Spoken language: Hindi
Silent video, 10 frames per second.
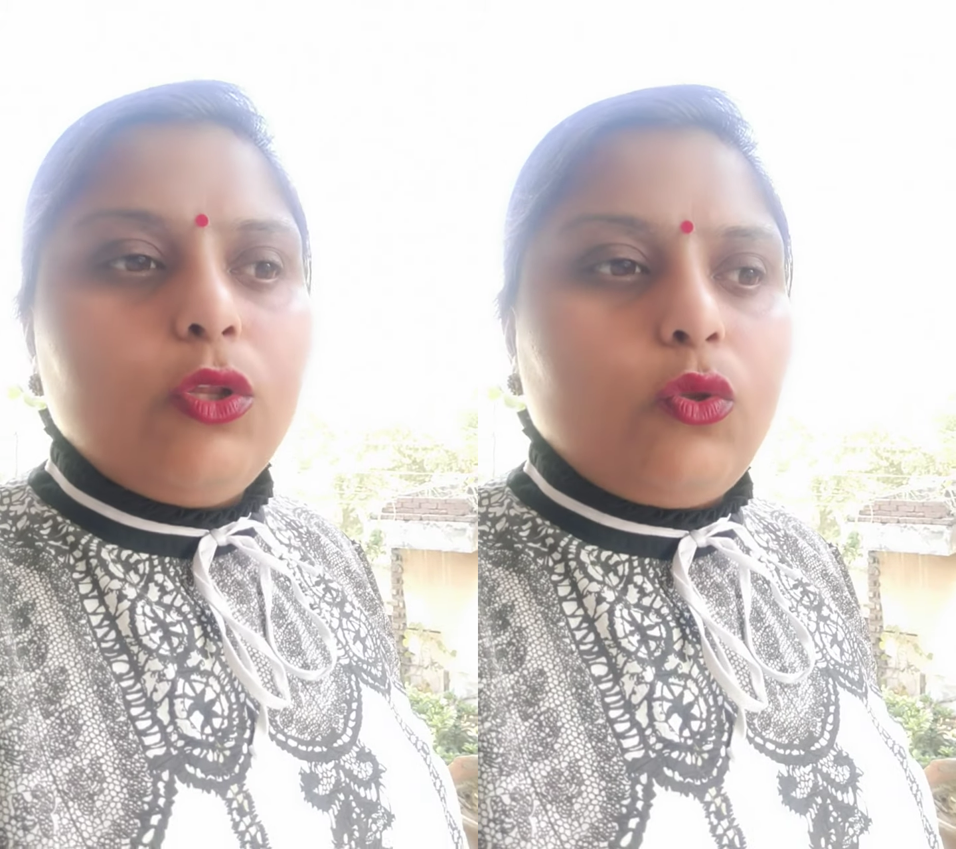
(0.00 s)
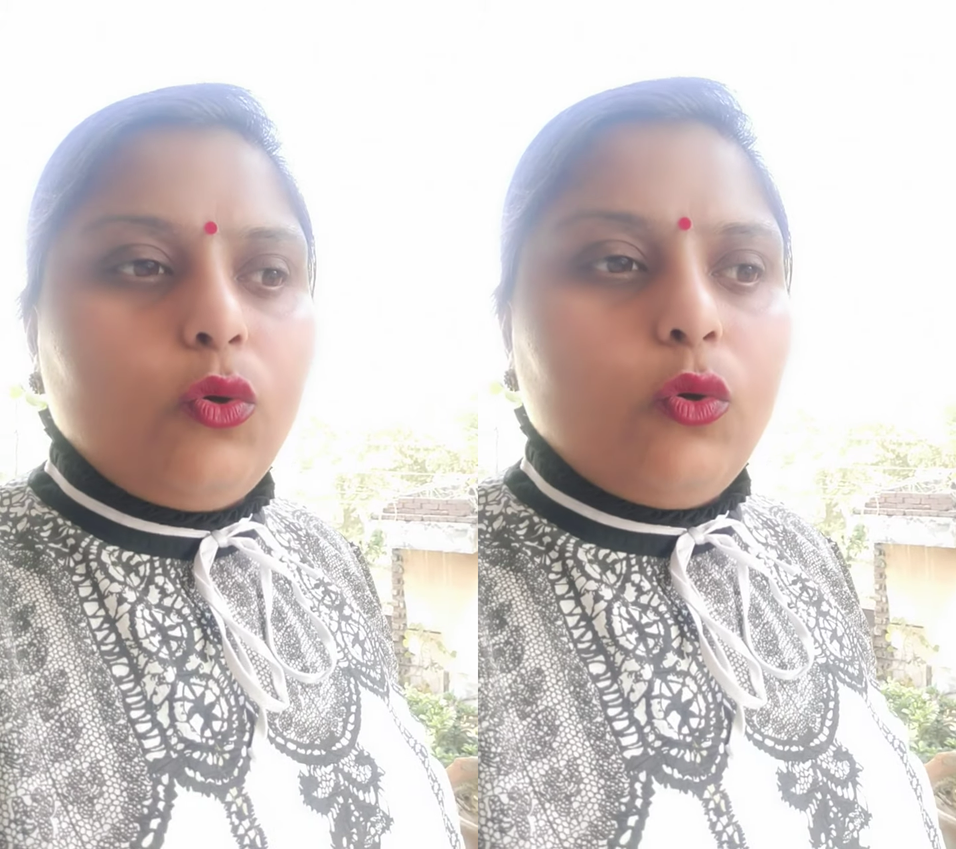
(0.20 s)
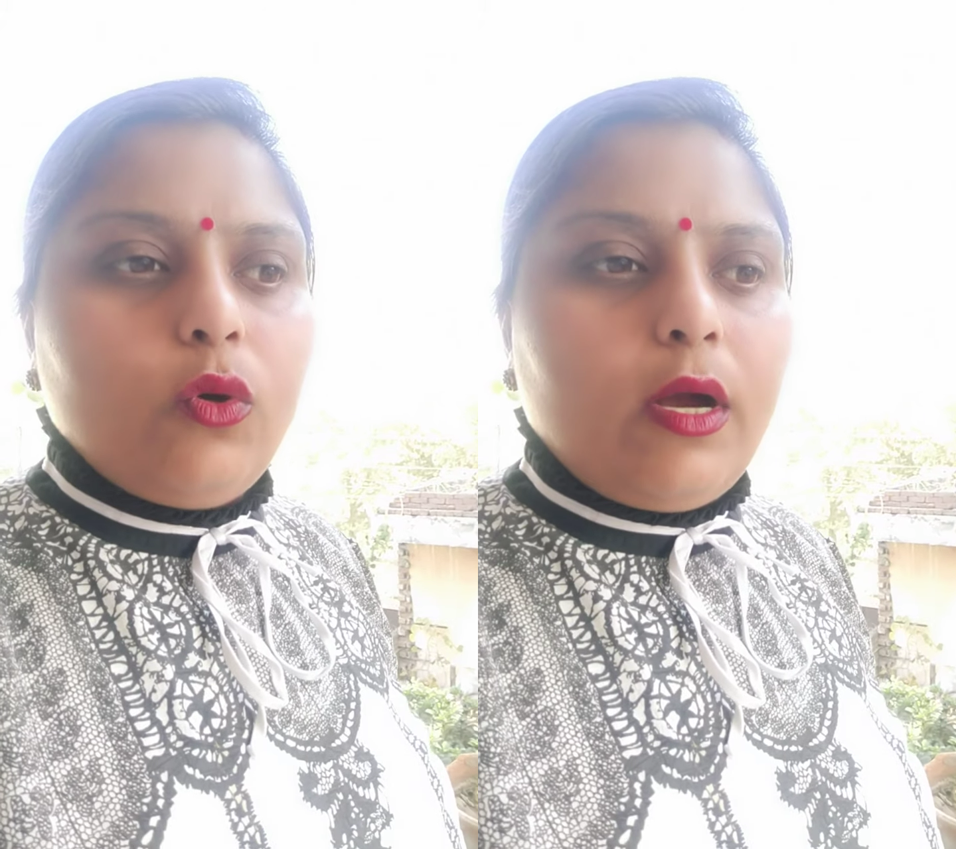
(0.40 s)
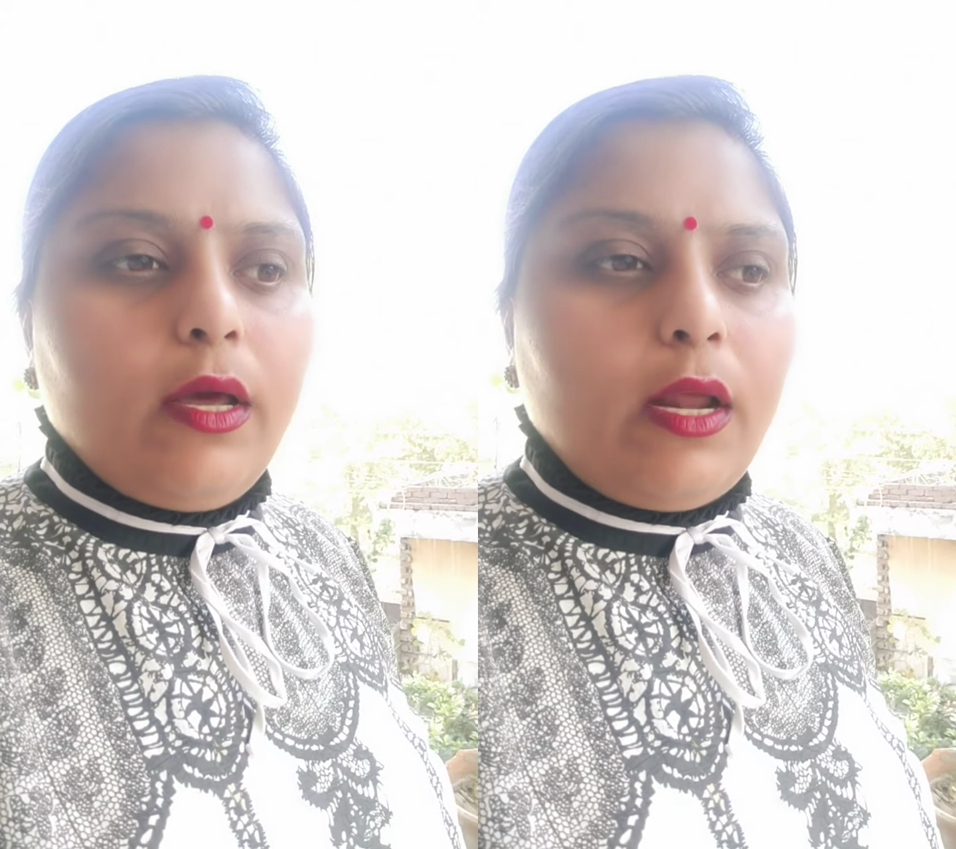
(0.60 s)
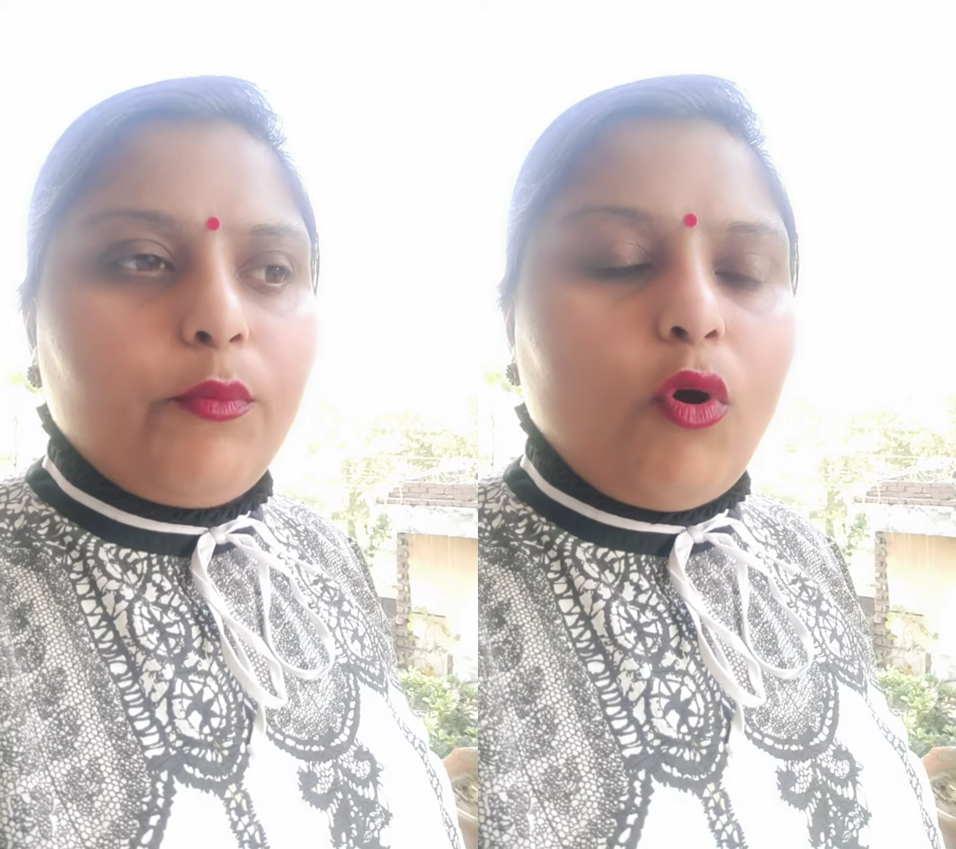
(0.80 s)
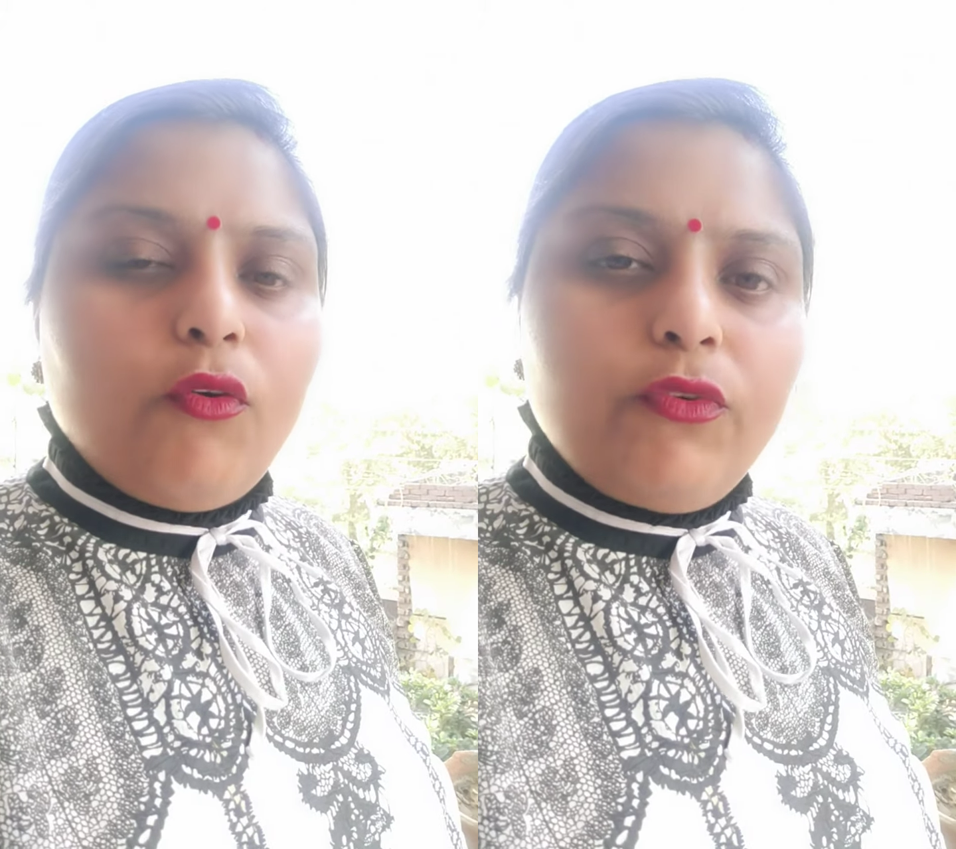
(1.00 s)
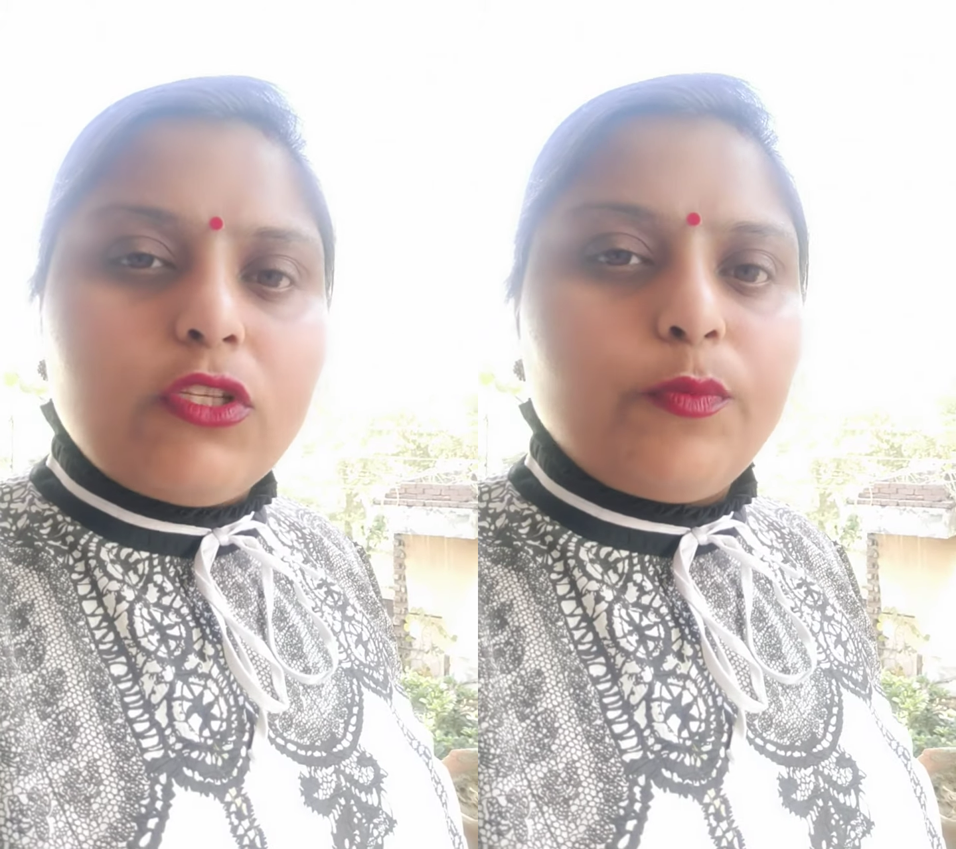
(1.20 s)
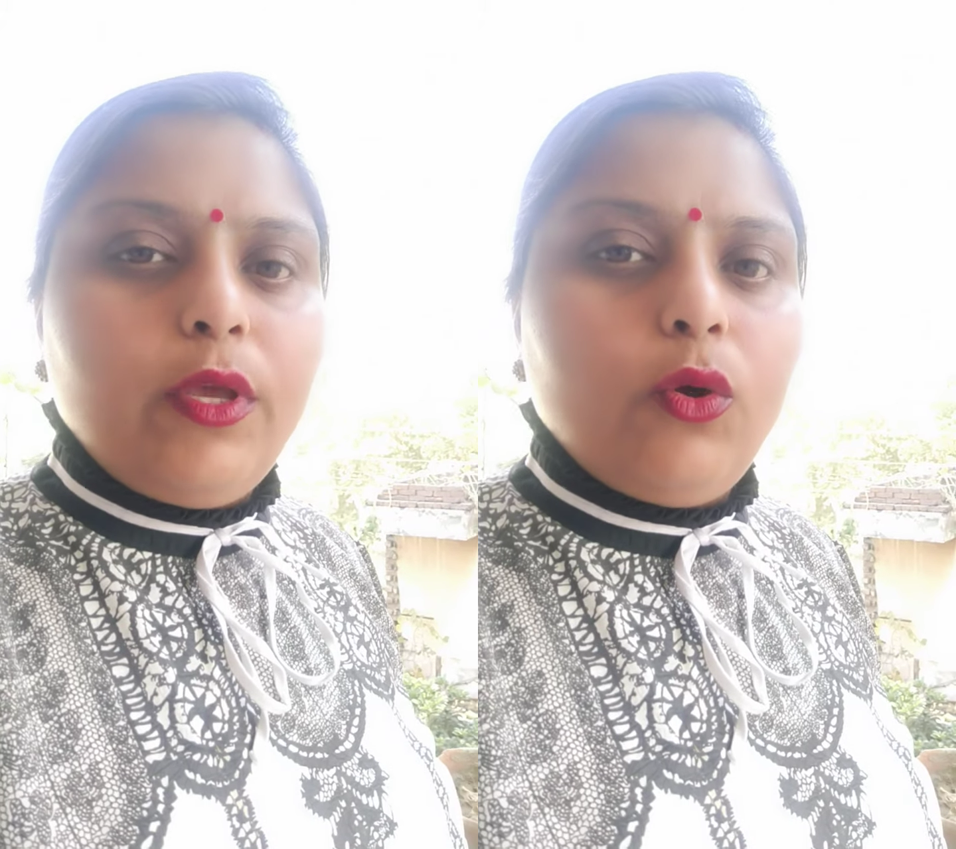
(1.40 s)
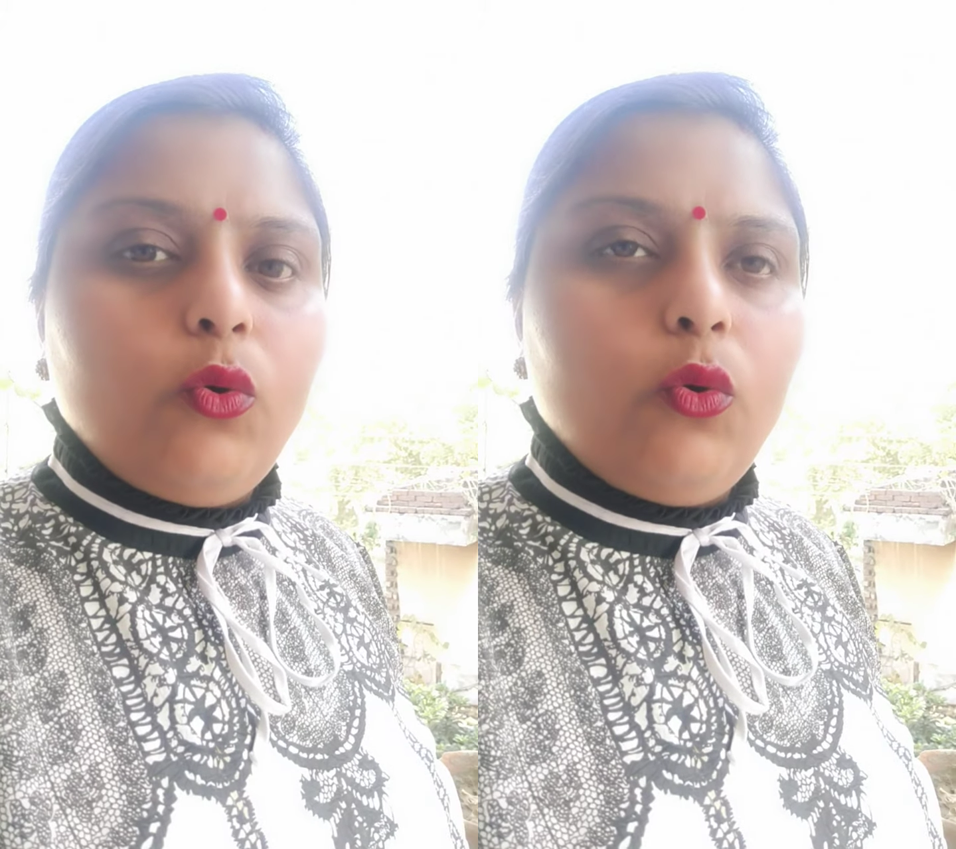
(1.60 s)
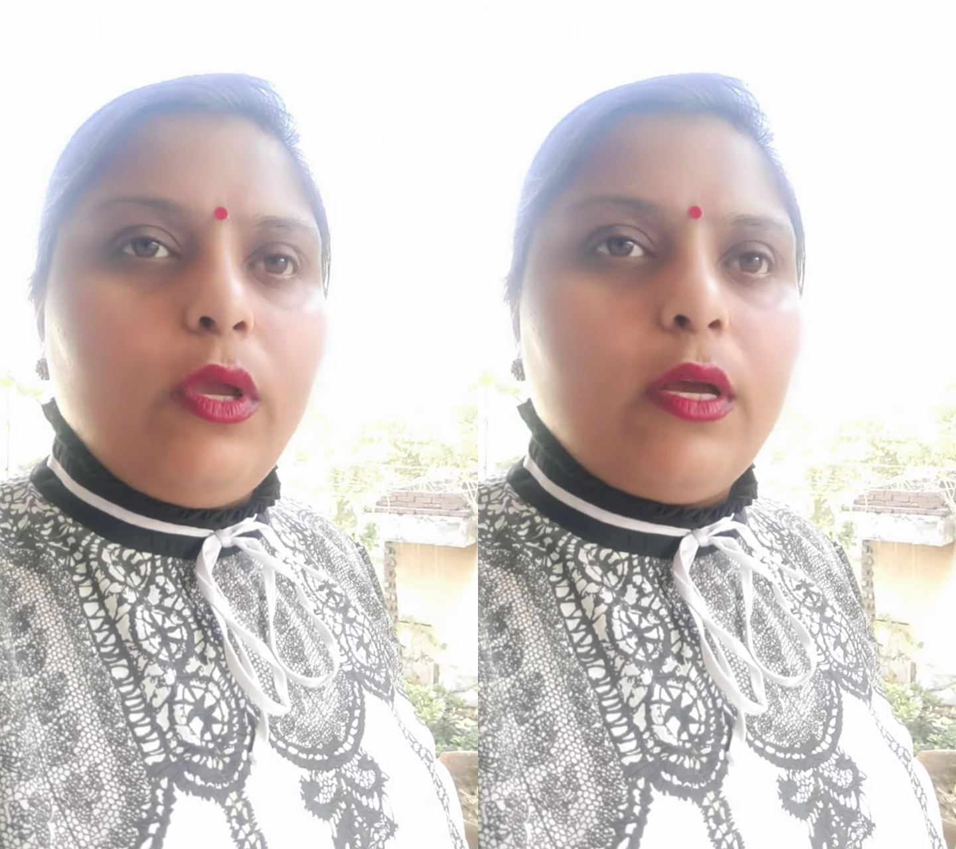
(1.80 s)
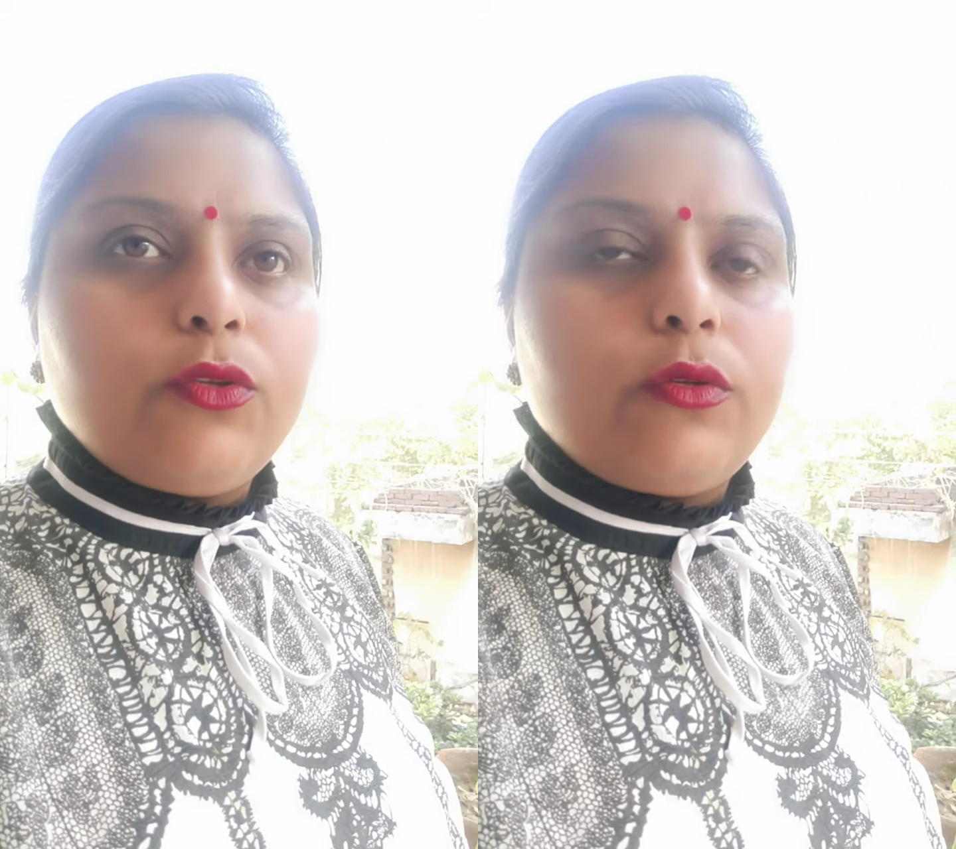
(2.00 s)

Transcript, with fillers: तो अगर आप ऑफिस में हो या